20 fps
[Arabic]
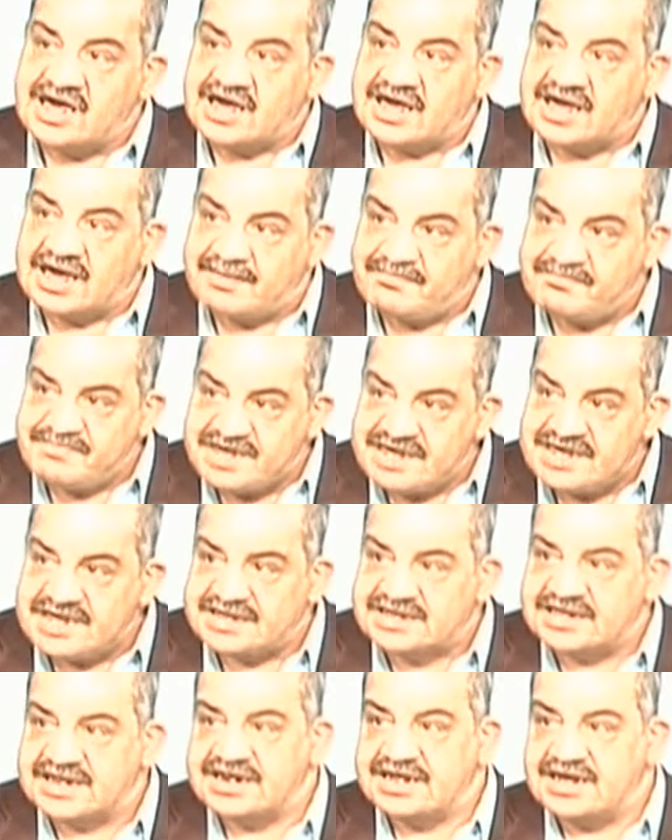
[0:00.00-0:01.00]

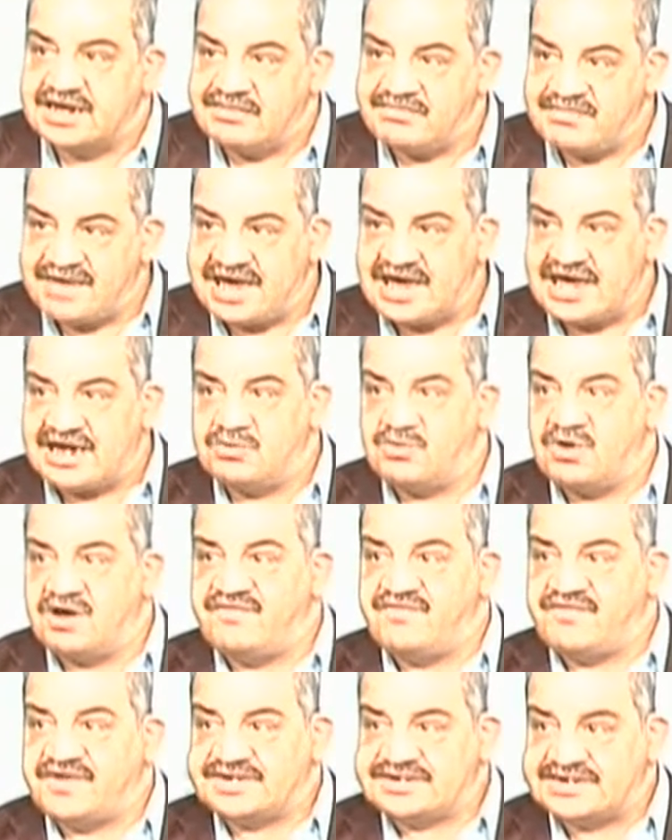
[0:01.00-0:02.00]
كمية الإهمال
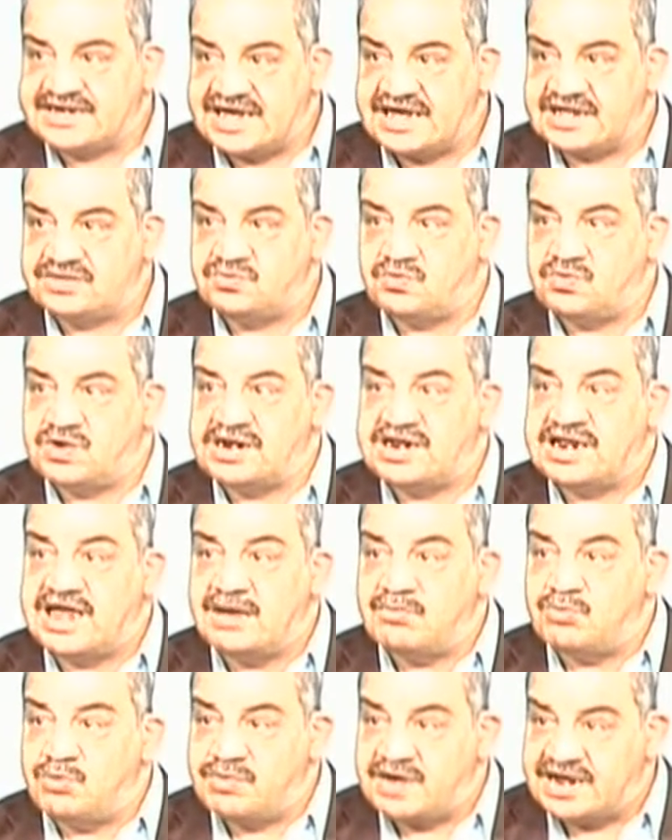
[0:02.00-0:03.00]
والفساد
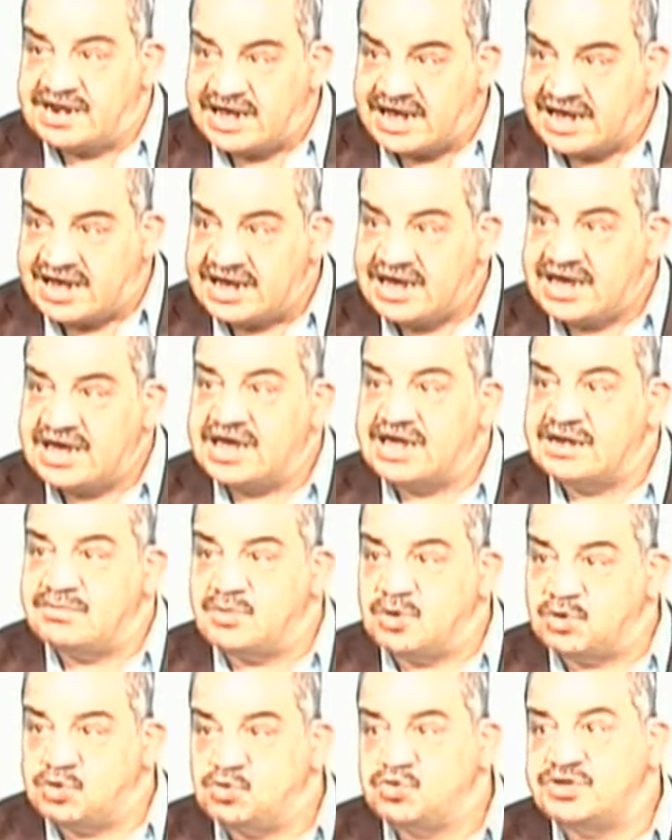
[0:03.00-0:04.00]
واللامبالاة
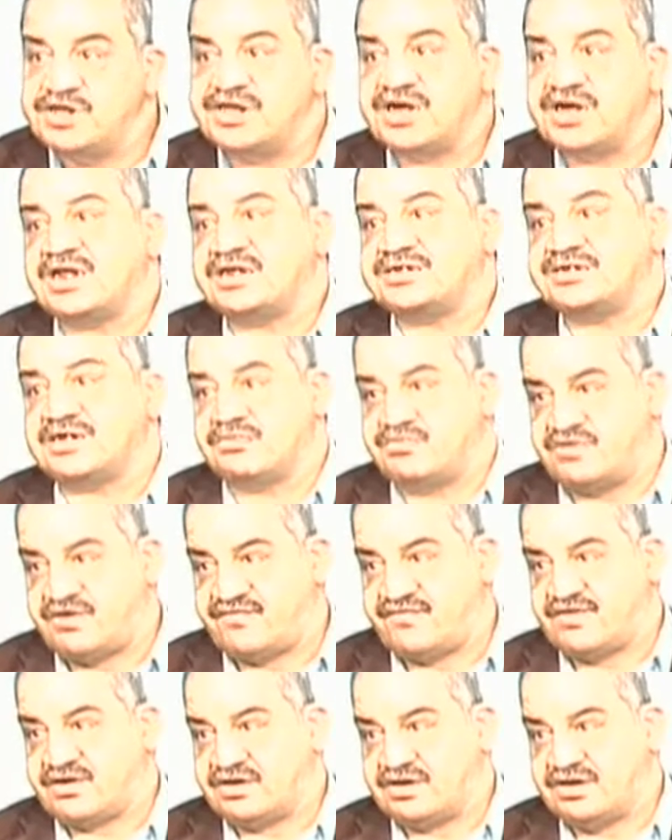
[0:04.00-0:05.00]
الموجودة هذا
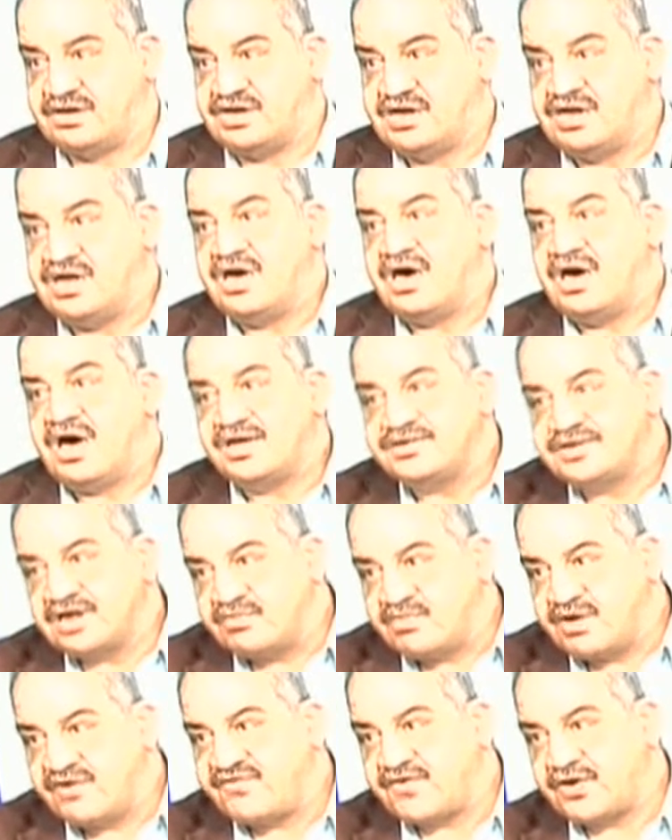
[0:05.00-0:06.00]
المرفق هذا
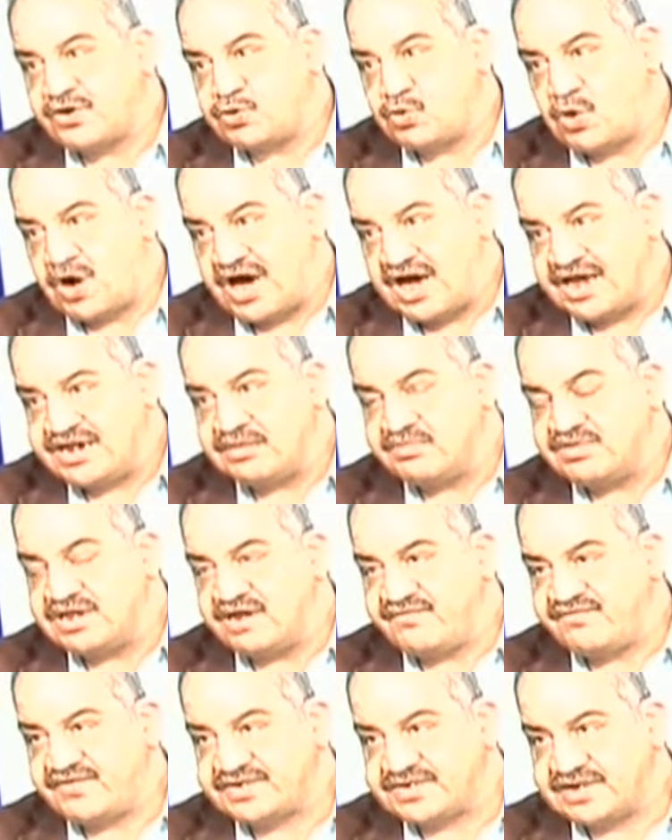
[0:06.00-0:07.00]
المرفق يعاني من
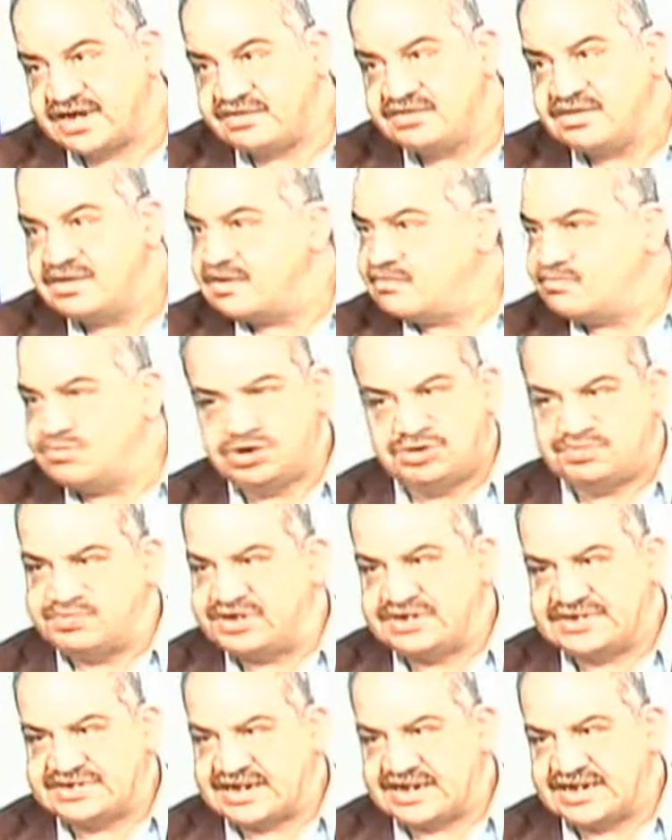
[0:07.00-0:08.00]
الفساد مش
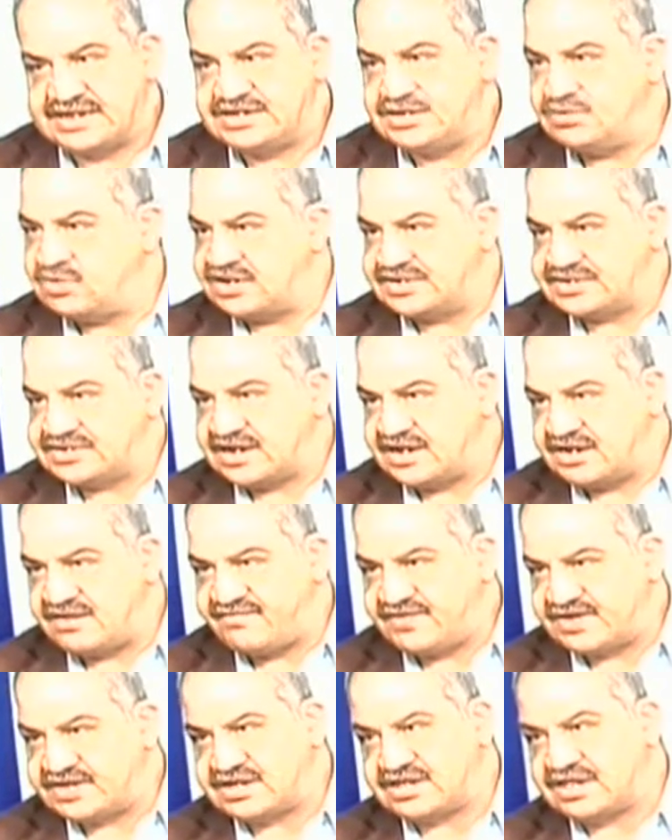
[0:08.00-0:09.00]
من السنة دي ولا السنة اللي
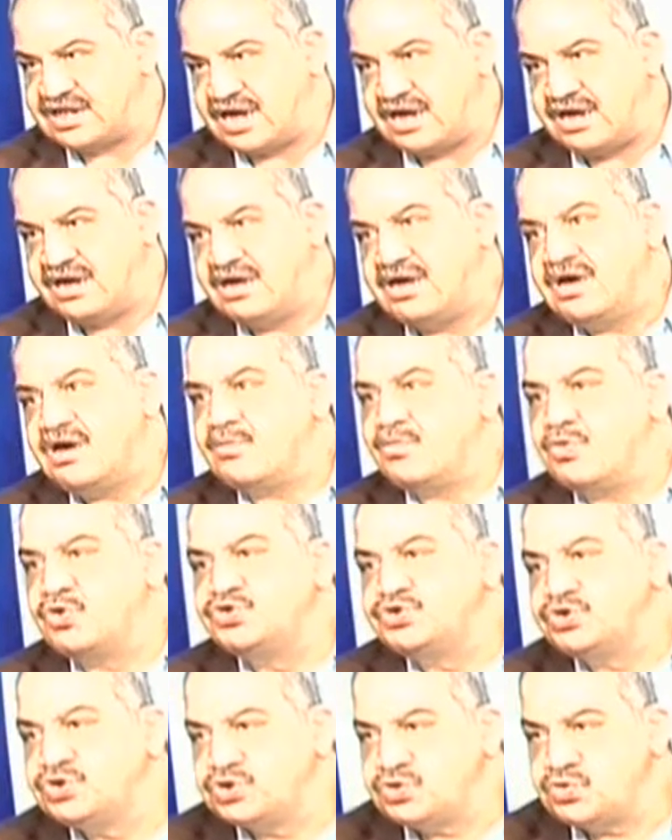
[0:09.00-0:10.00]
فاتت لا
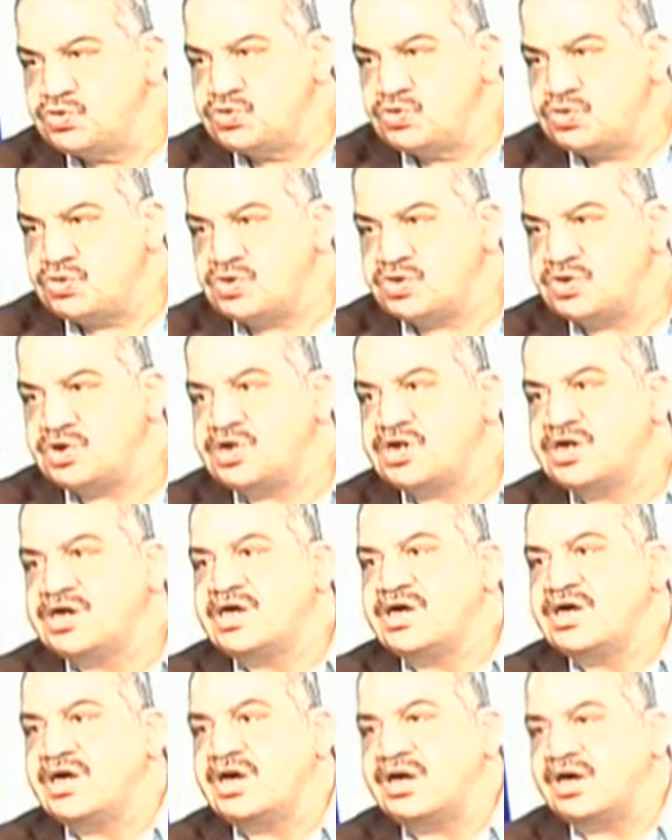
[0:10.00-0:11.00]
منذ
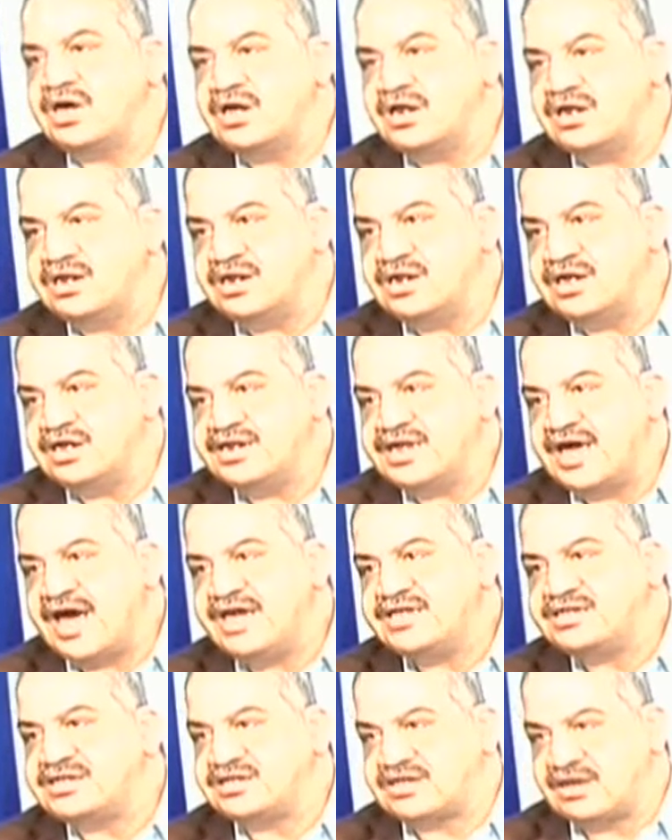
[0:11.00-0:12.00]

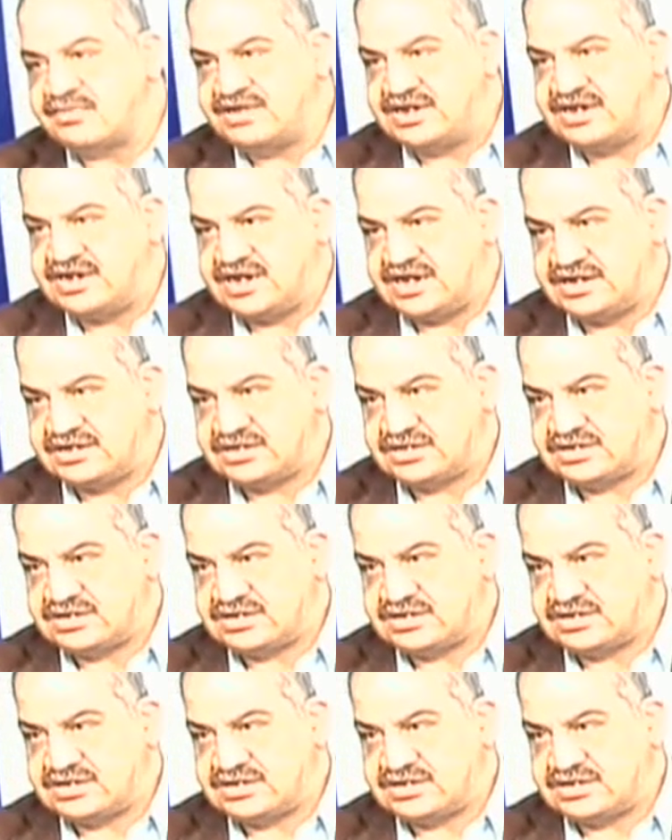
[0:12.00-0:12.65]
نهاية الثمانينات